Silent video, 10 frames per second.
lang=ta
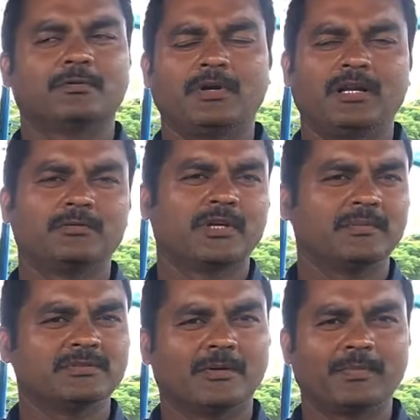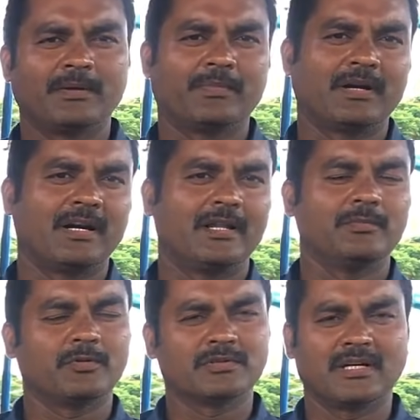ஒன் ஆர் டூ டைம்ஸ் அப்ளை
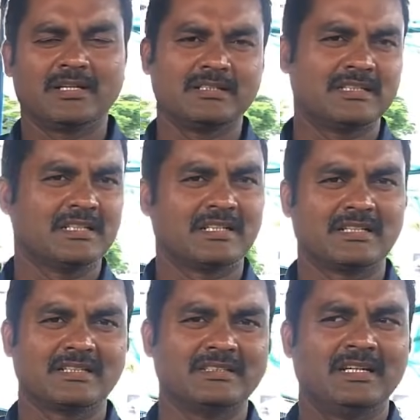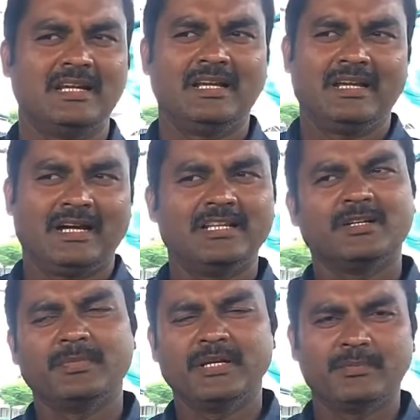பண்ணாலுமே கொஞ்சம் நல்ல ரிசல்ட் இருக்குது
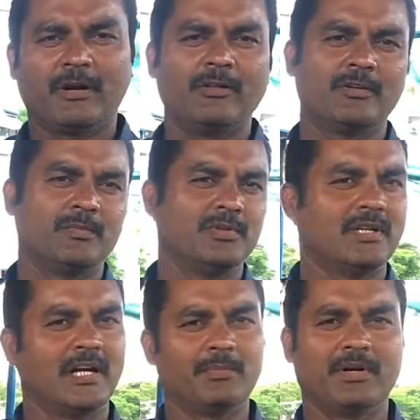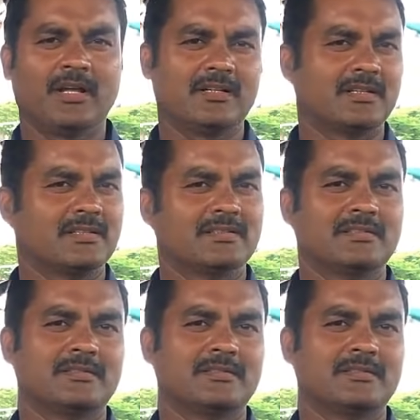அதுக்கு மீறி ப்ராப்ளம் வரும்போது கண்டிப்பாக டாக்டர்